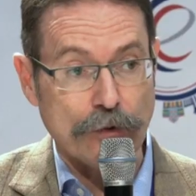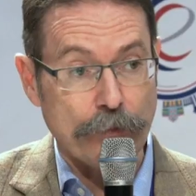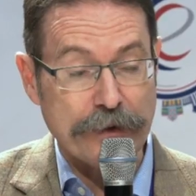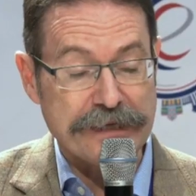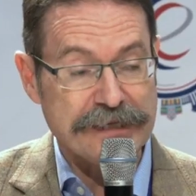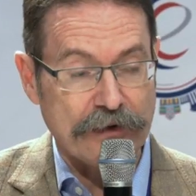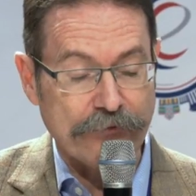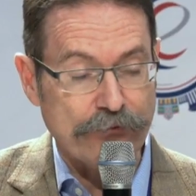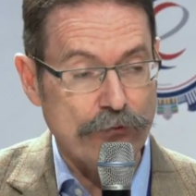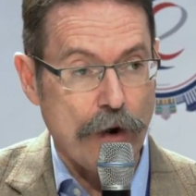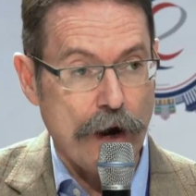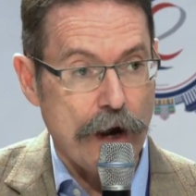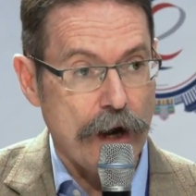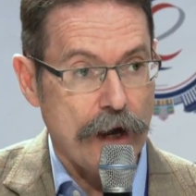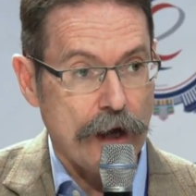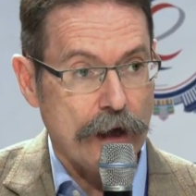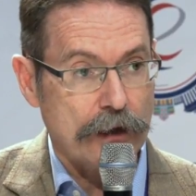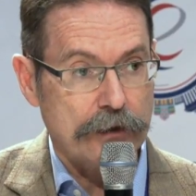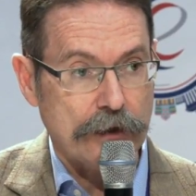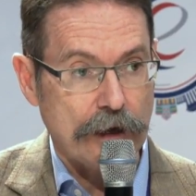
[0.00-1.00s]
ne pas
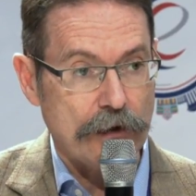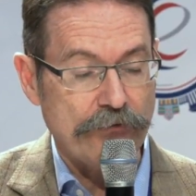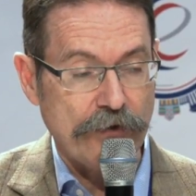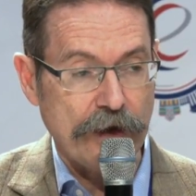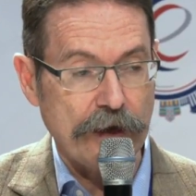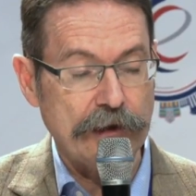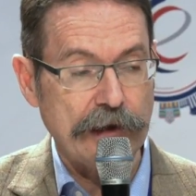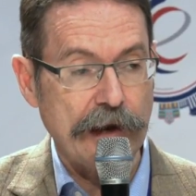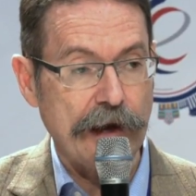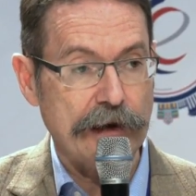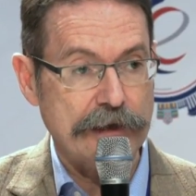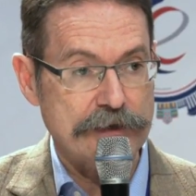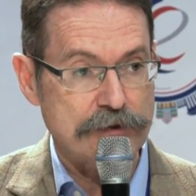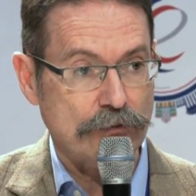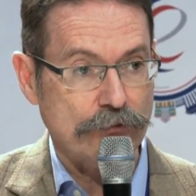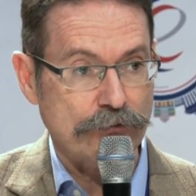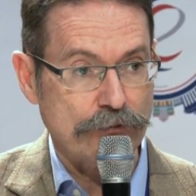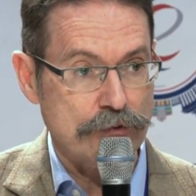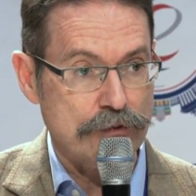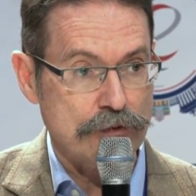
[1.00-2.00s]
savoir quelle va être la
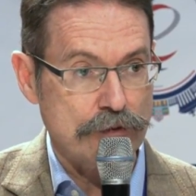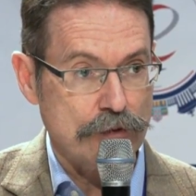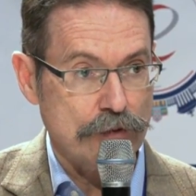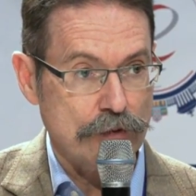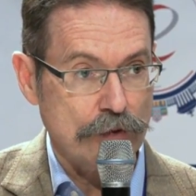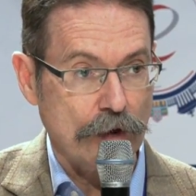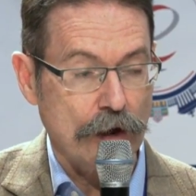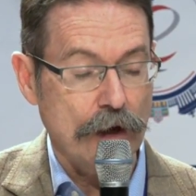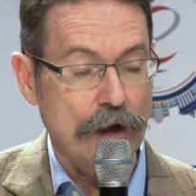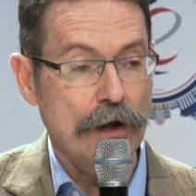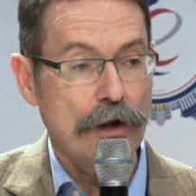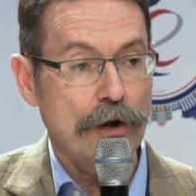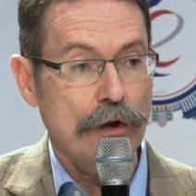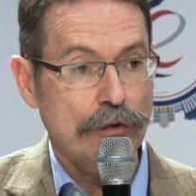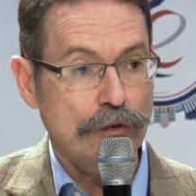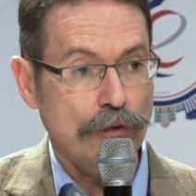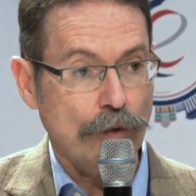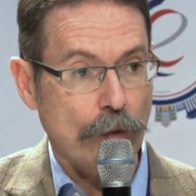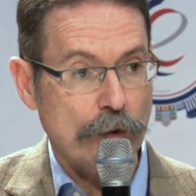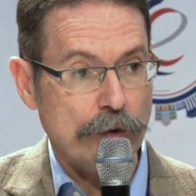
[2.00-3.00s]
relation future
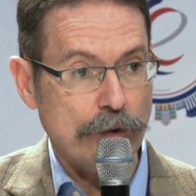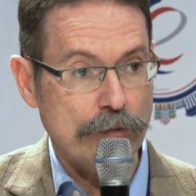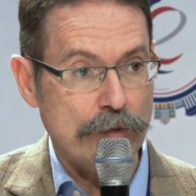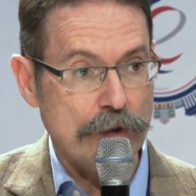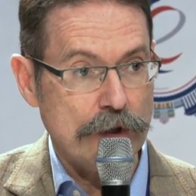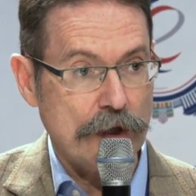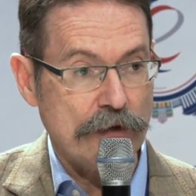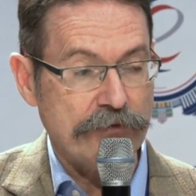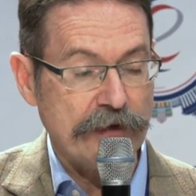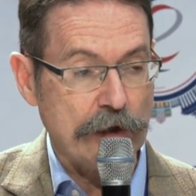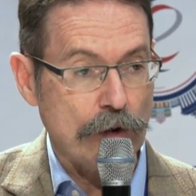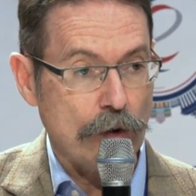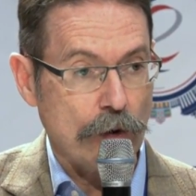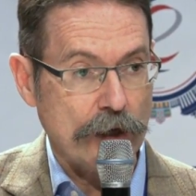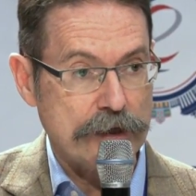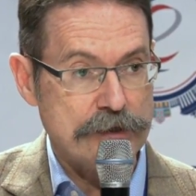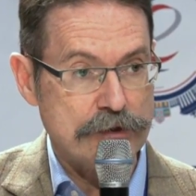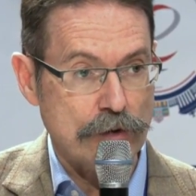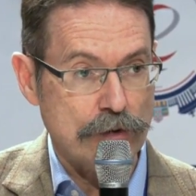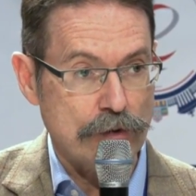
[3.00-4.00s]
du Royaume-Uni avec le
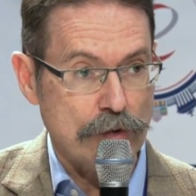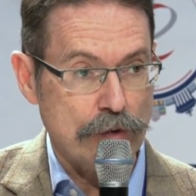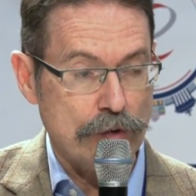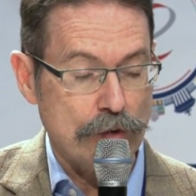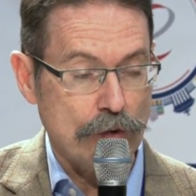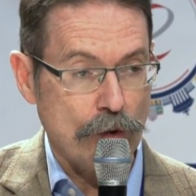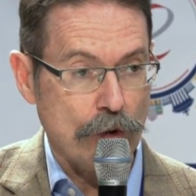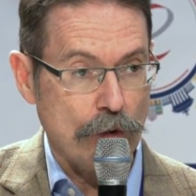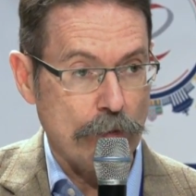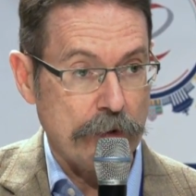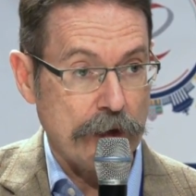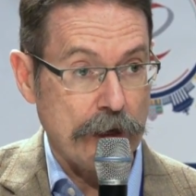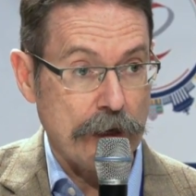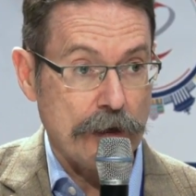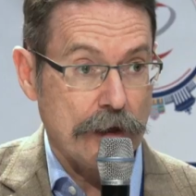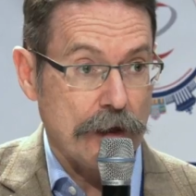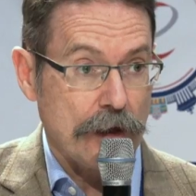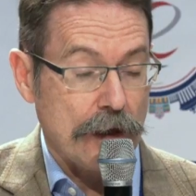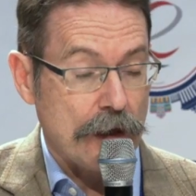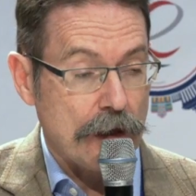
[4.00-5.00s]
reste de l'Union
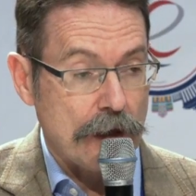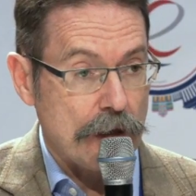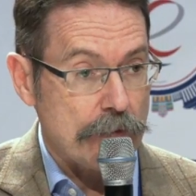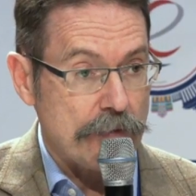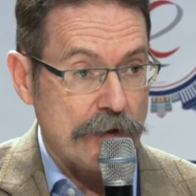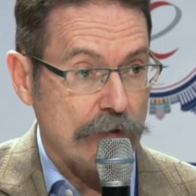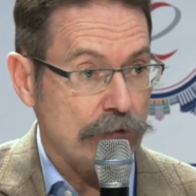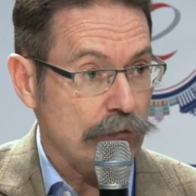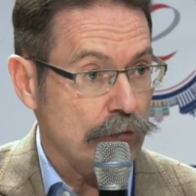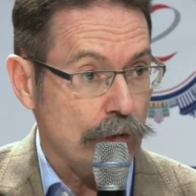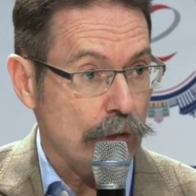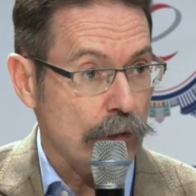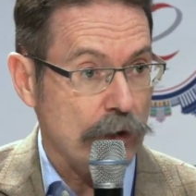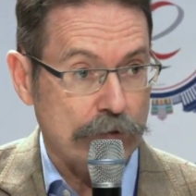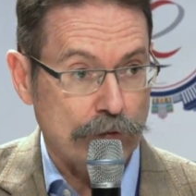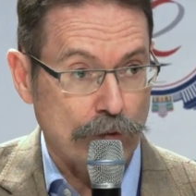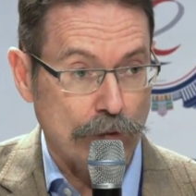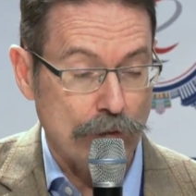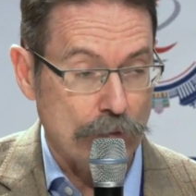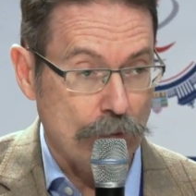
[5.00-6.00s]
européenne et bien sûr le
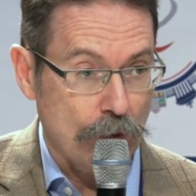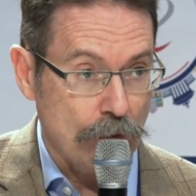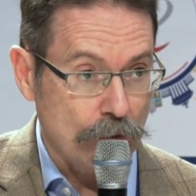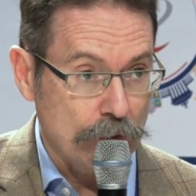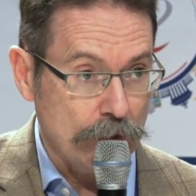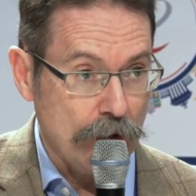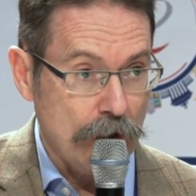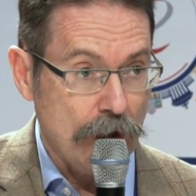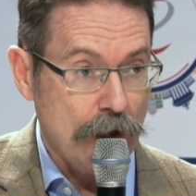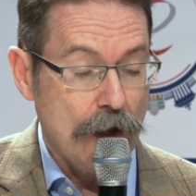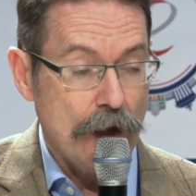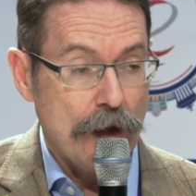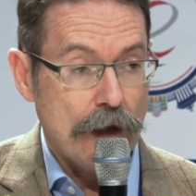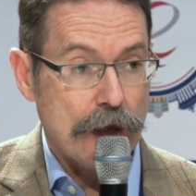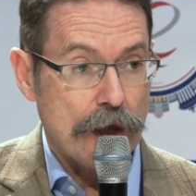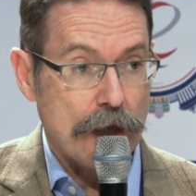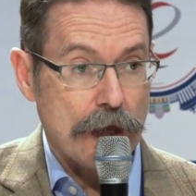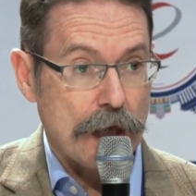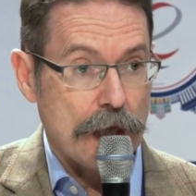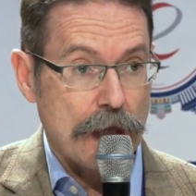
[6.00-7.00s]
reste du monde,
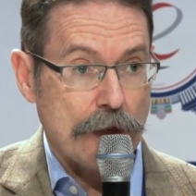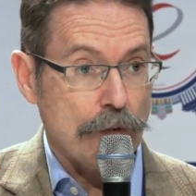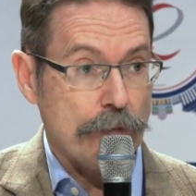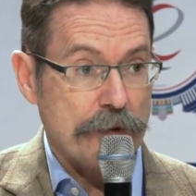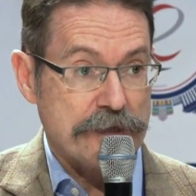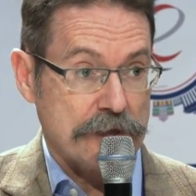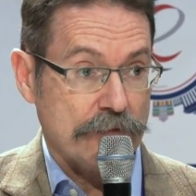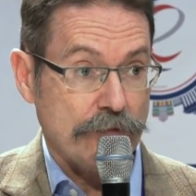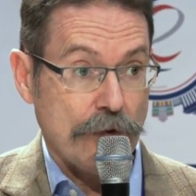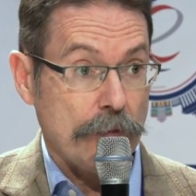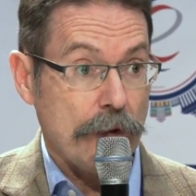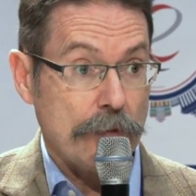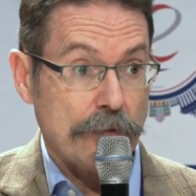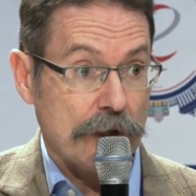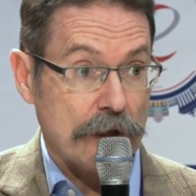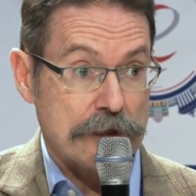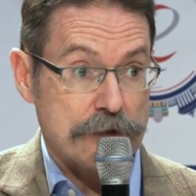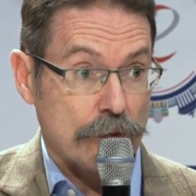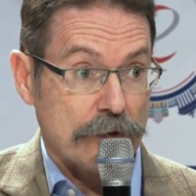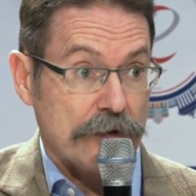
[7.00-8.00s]
et, ne pas savoir même
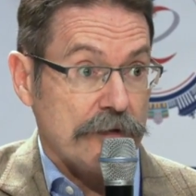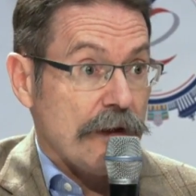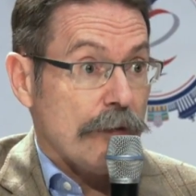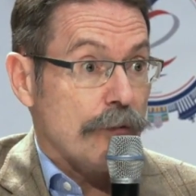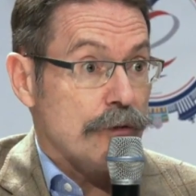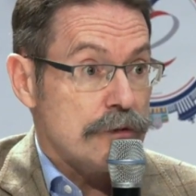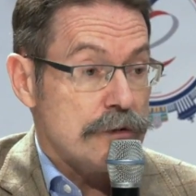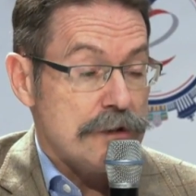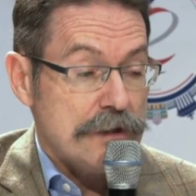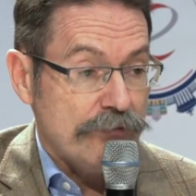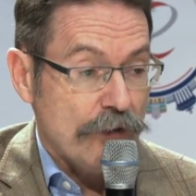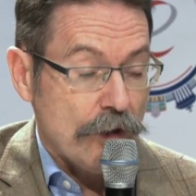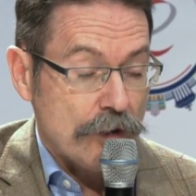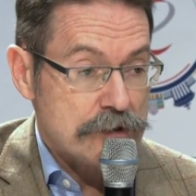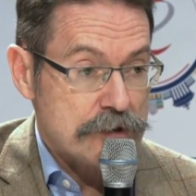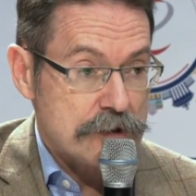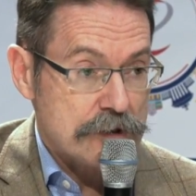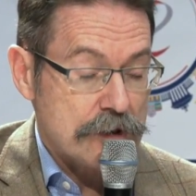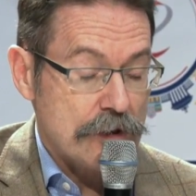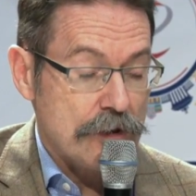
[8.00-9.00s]
quels sont les termes du
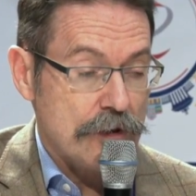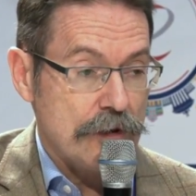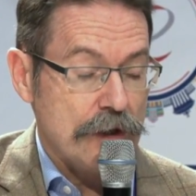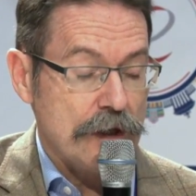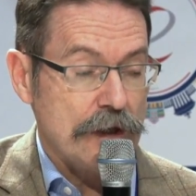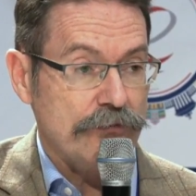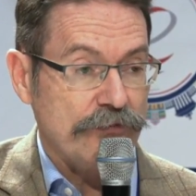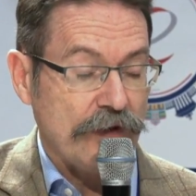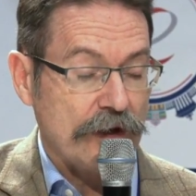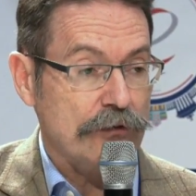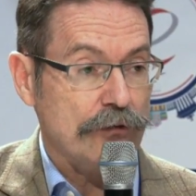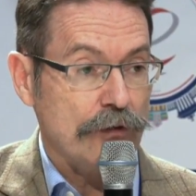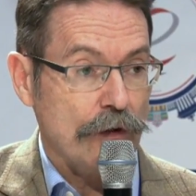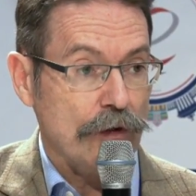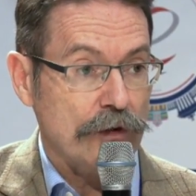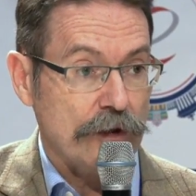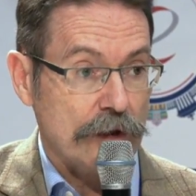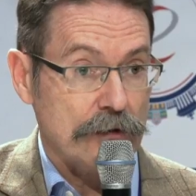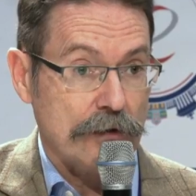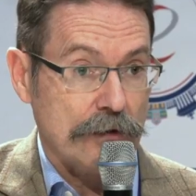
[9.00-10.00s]
divorce euh, et
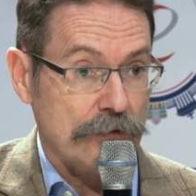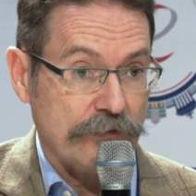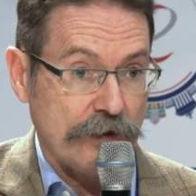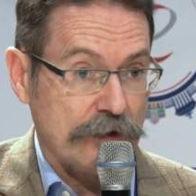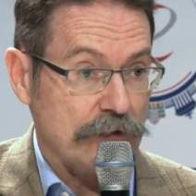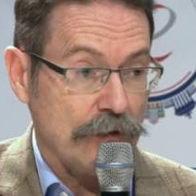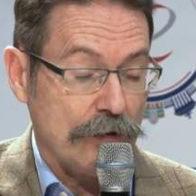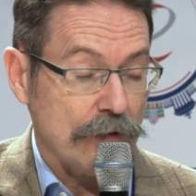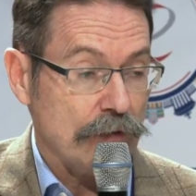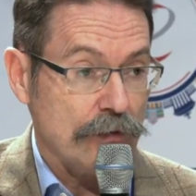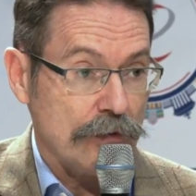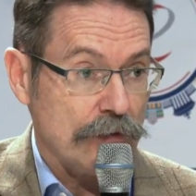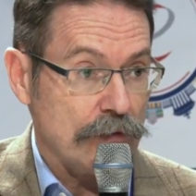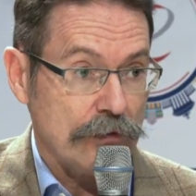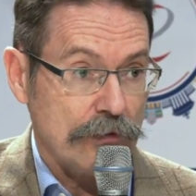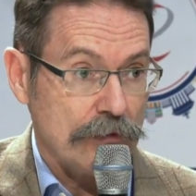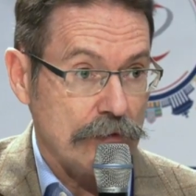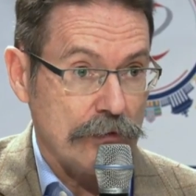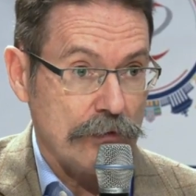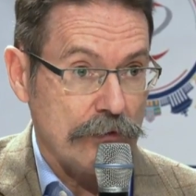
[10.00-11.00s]
facteurs facteur
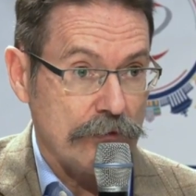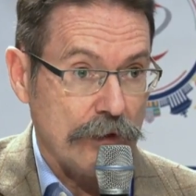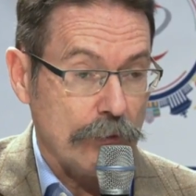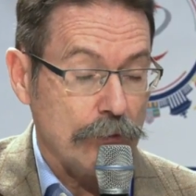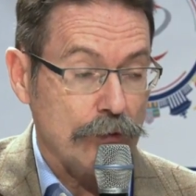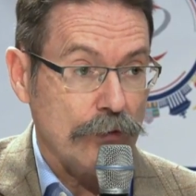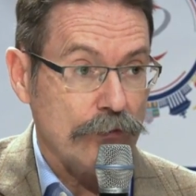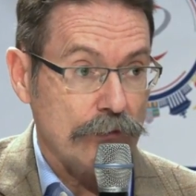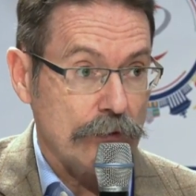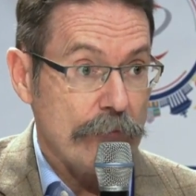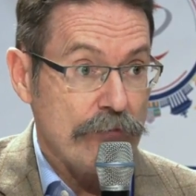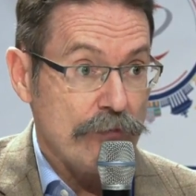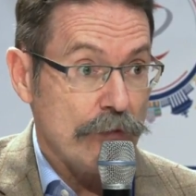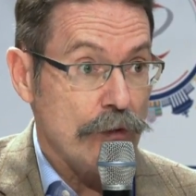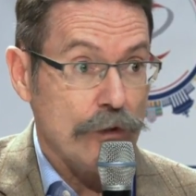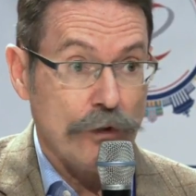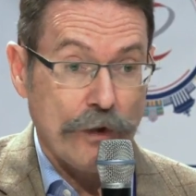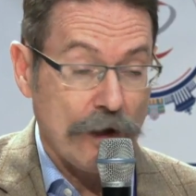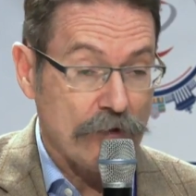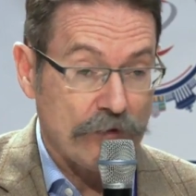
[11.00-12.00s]

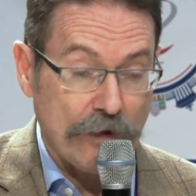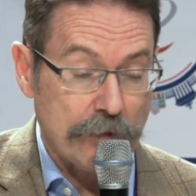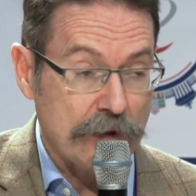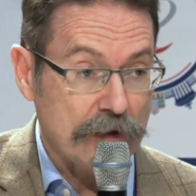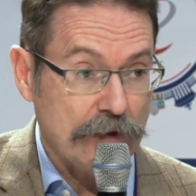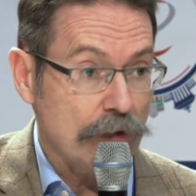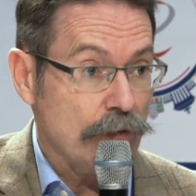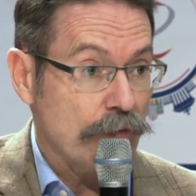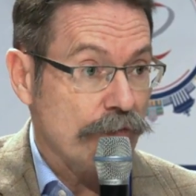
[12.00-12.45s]
d'instabilité, d'instabilité,